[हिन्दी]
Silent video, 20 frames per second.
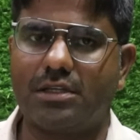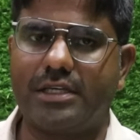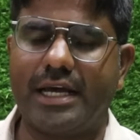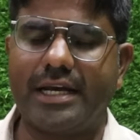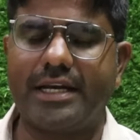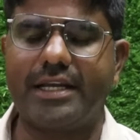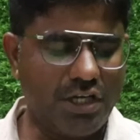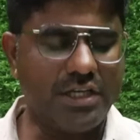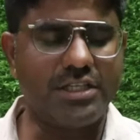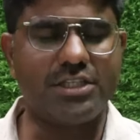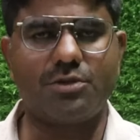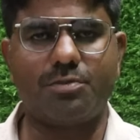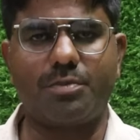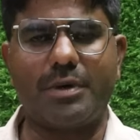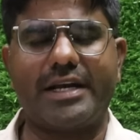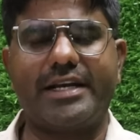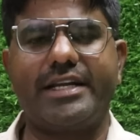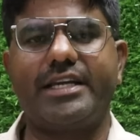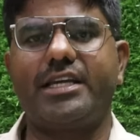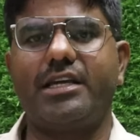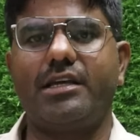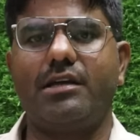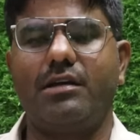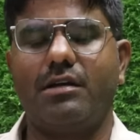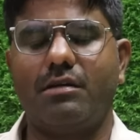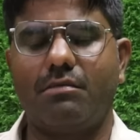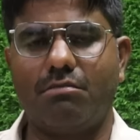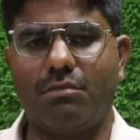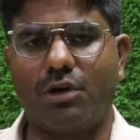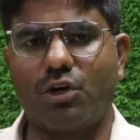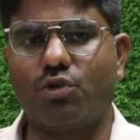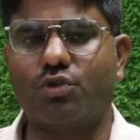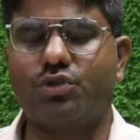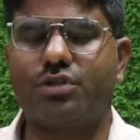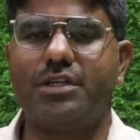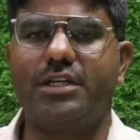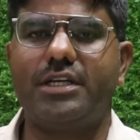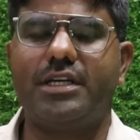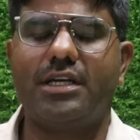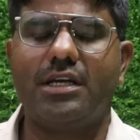यानी इंच पानी की
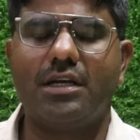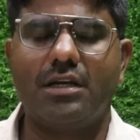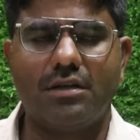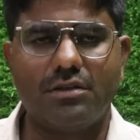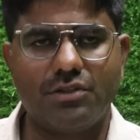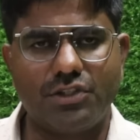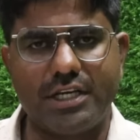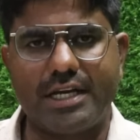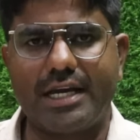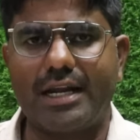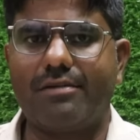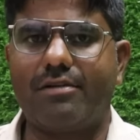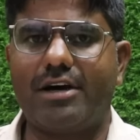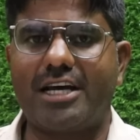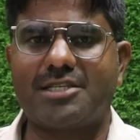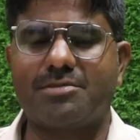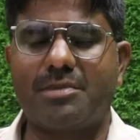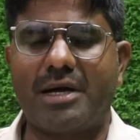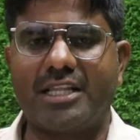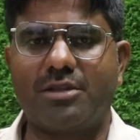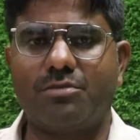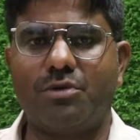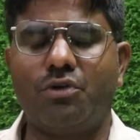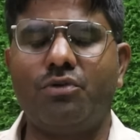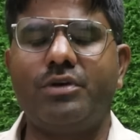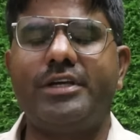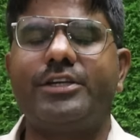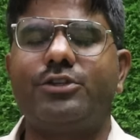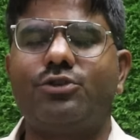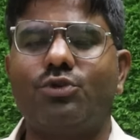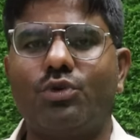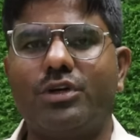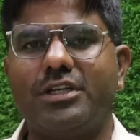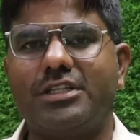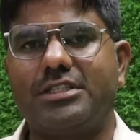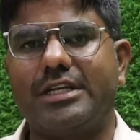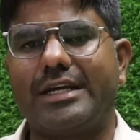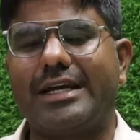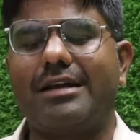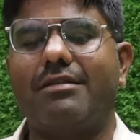बढ़ोतरी चिकलवास बांध में हुई क्योंकि
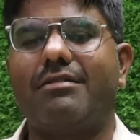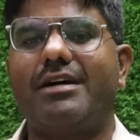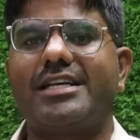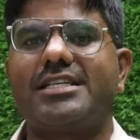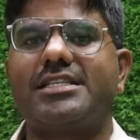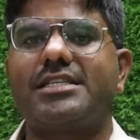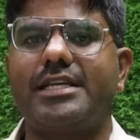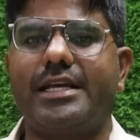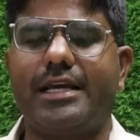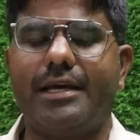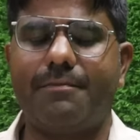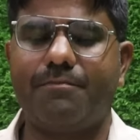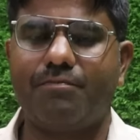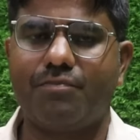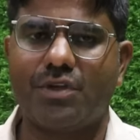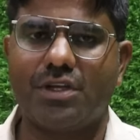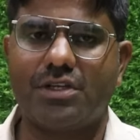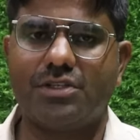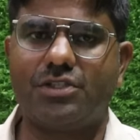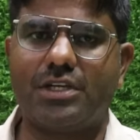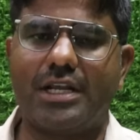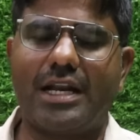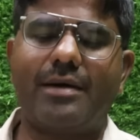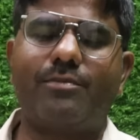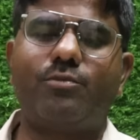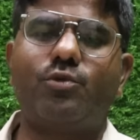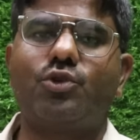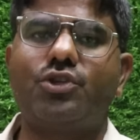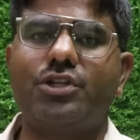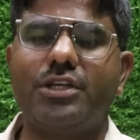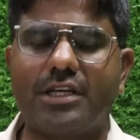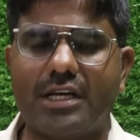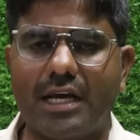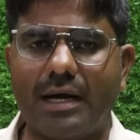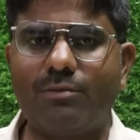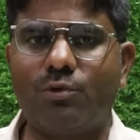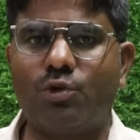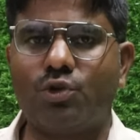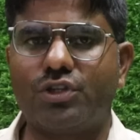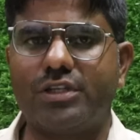चिकलवास से जलापूर्ति
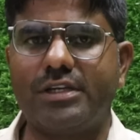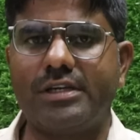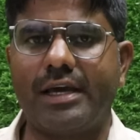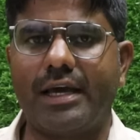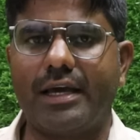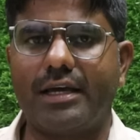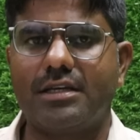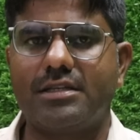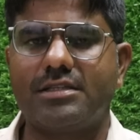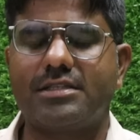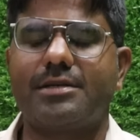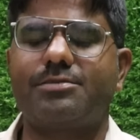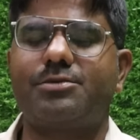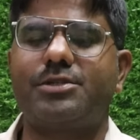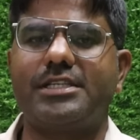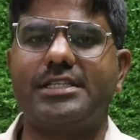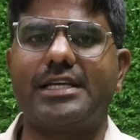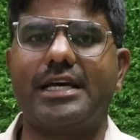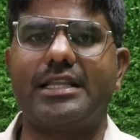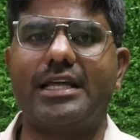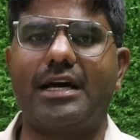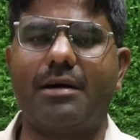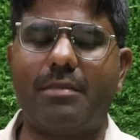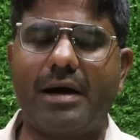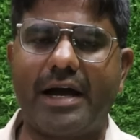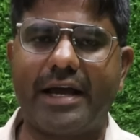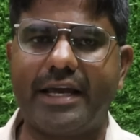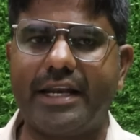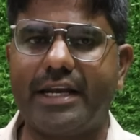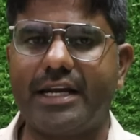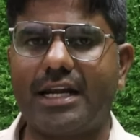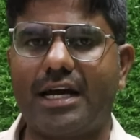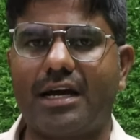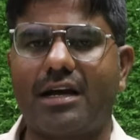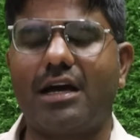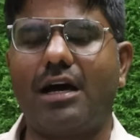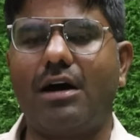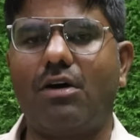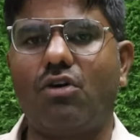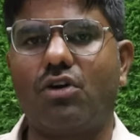कम होती है सबसे ज़्यादा बागीरी
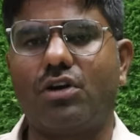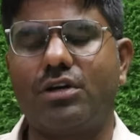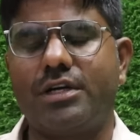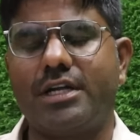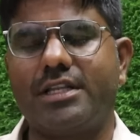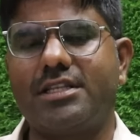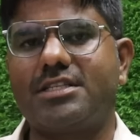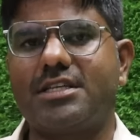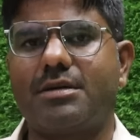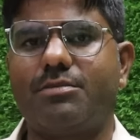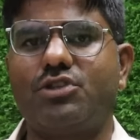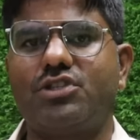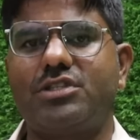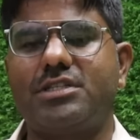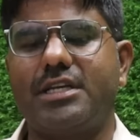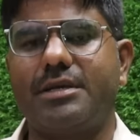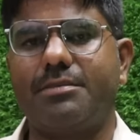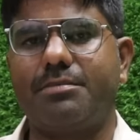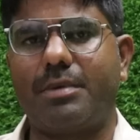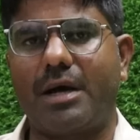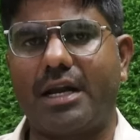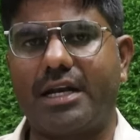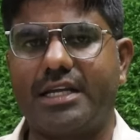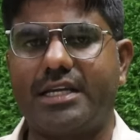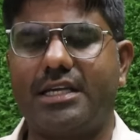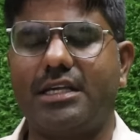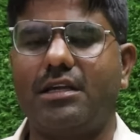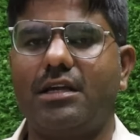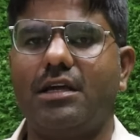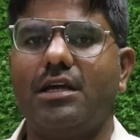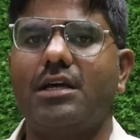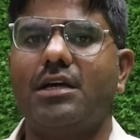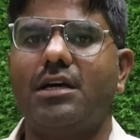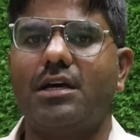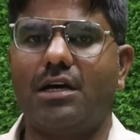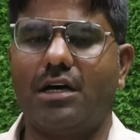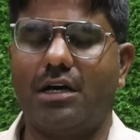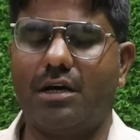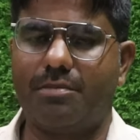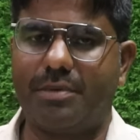नाका और नंदसमन से पानी की
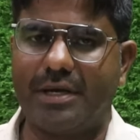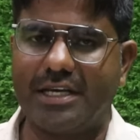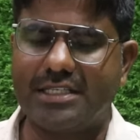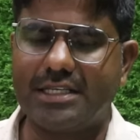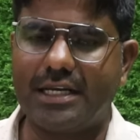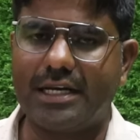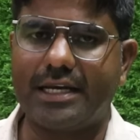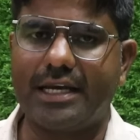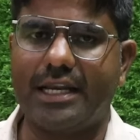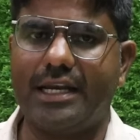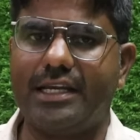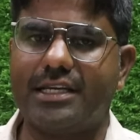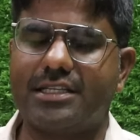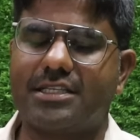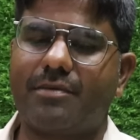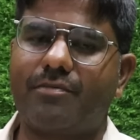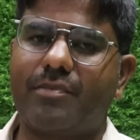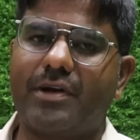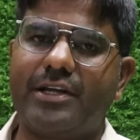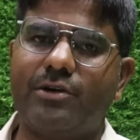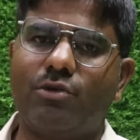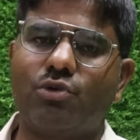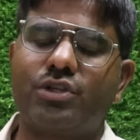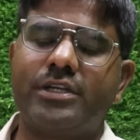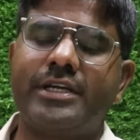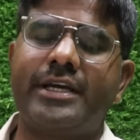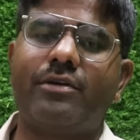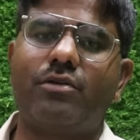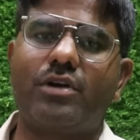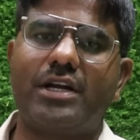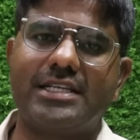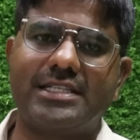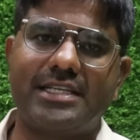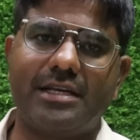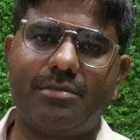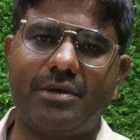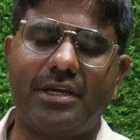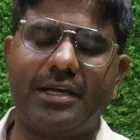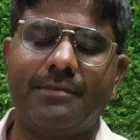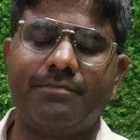पेयजल के लिए सप्लाई होती हैं और
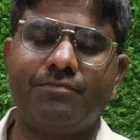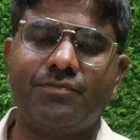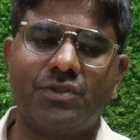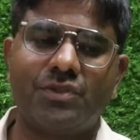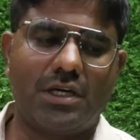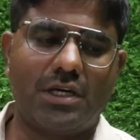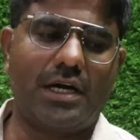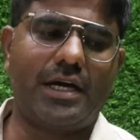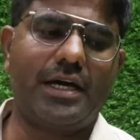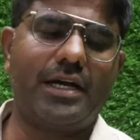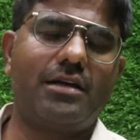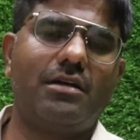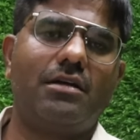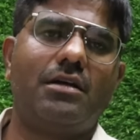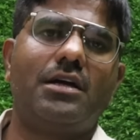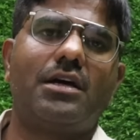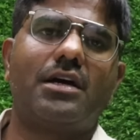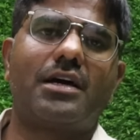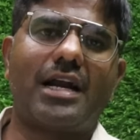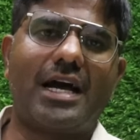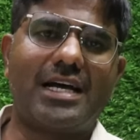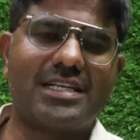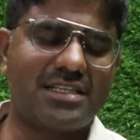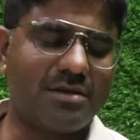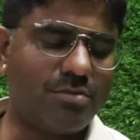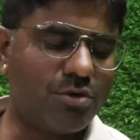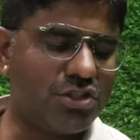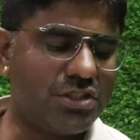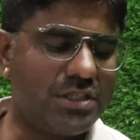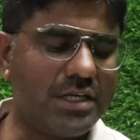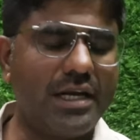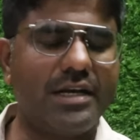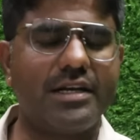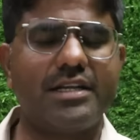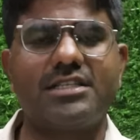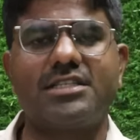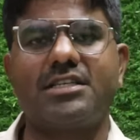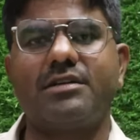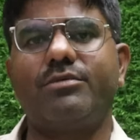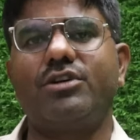ऐसे में अगर राजसमंद झील
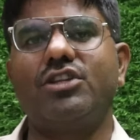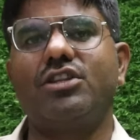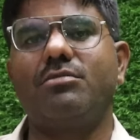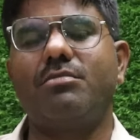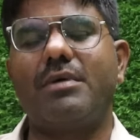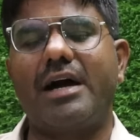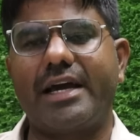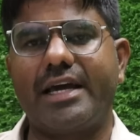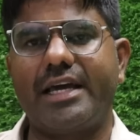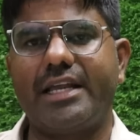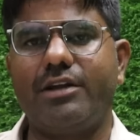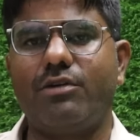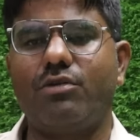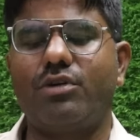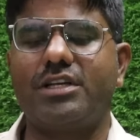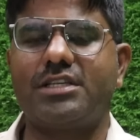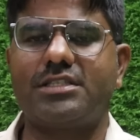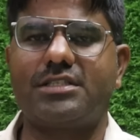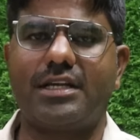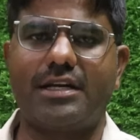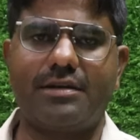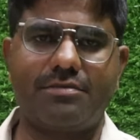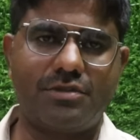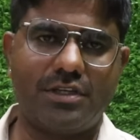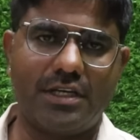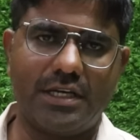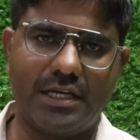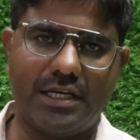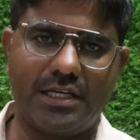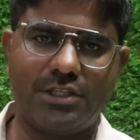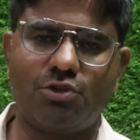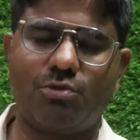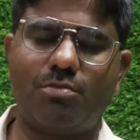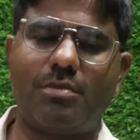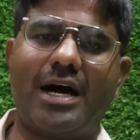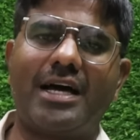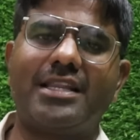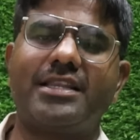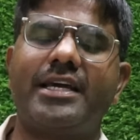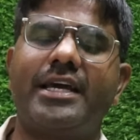नंदसमन बागेरी और इस तरफ के जो
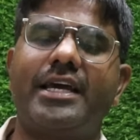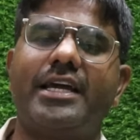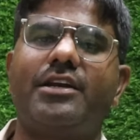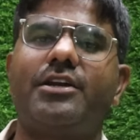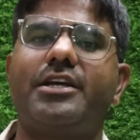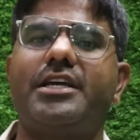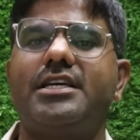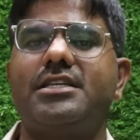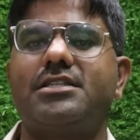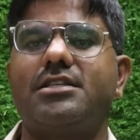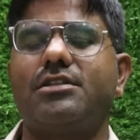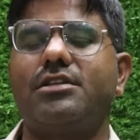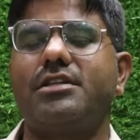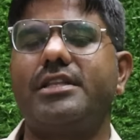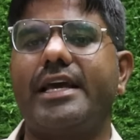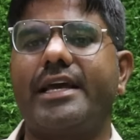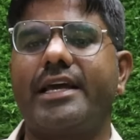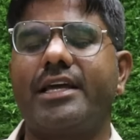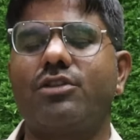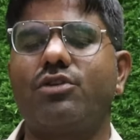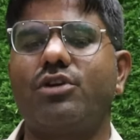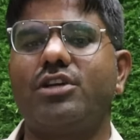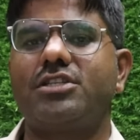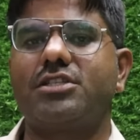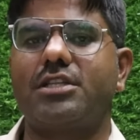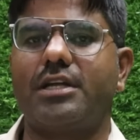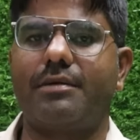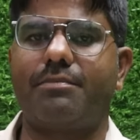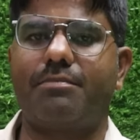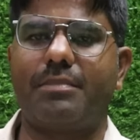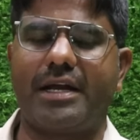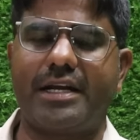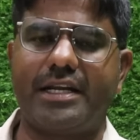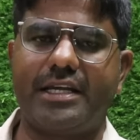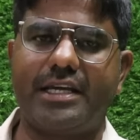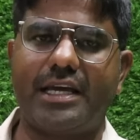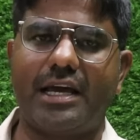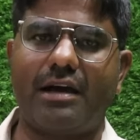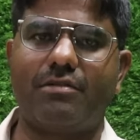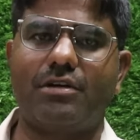बांध हैं इनकी स्थिति देखें तो इस तरफ
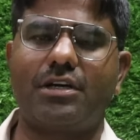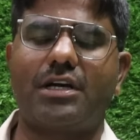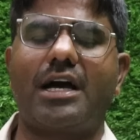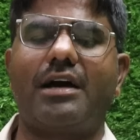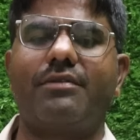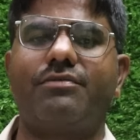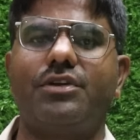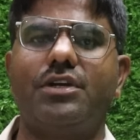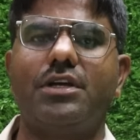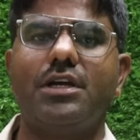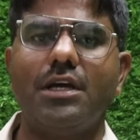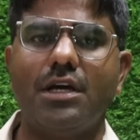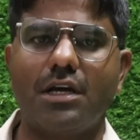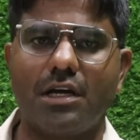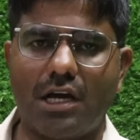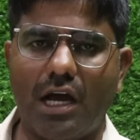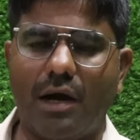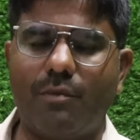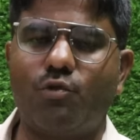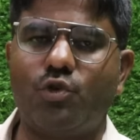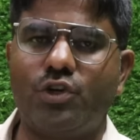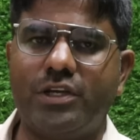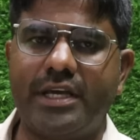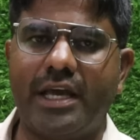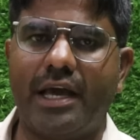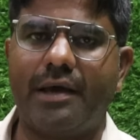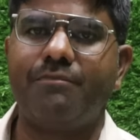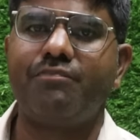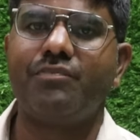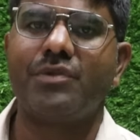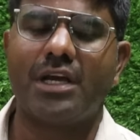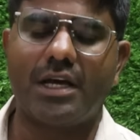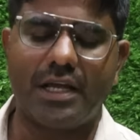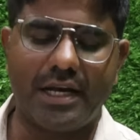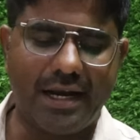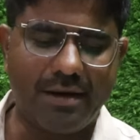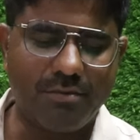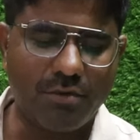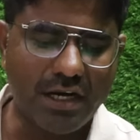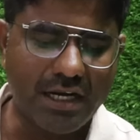पानी की आवक काफ़ी कम हुई है
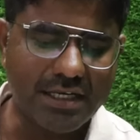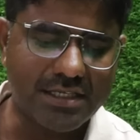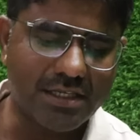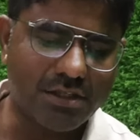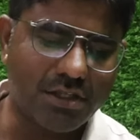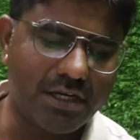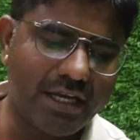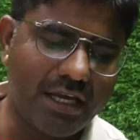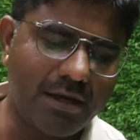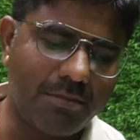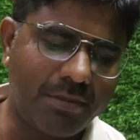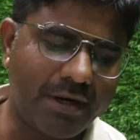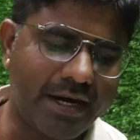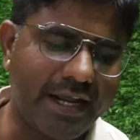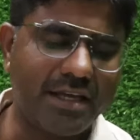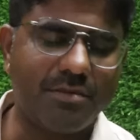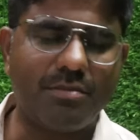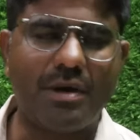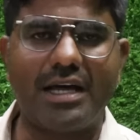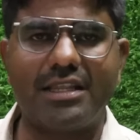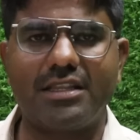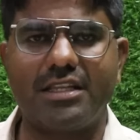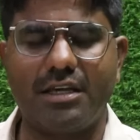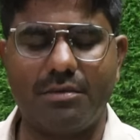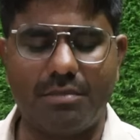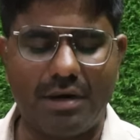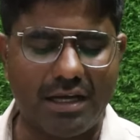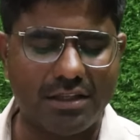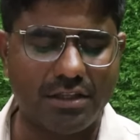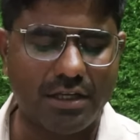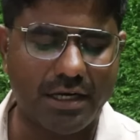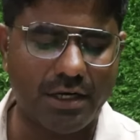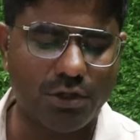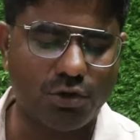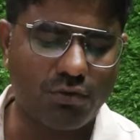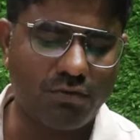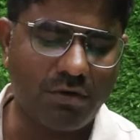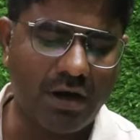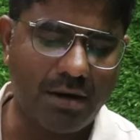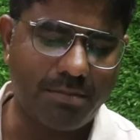रेलमुरा क्षेत्र की भराई बांध की बात करें
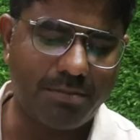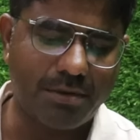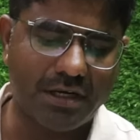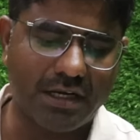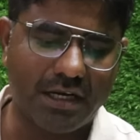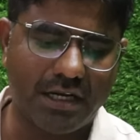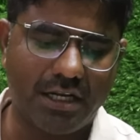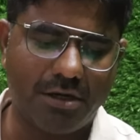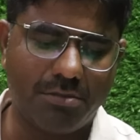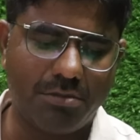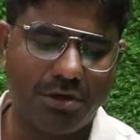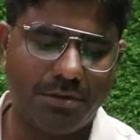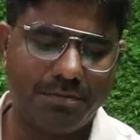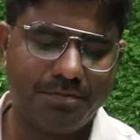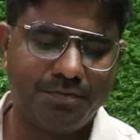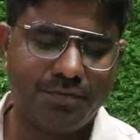तो वहाँ पर करीब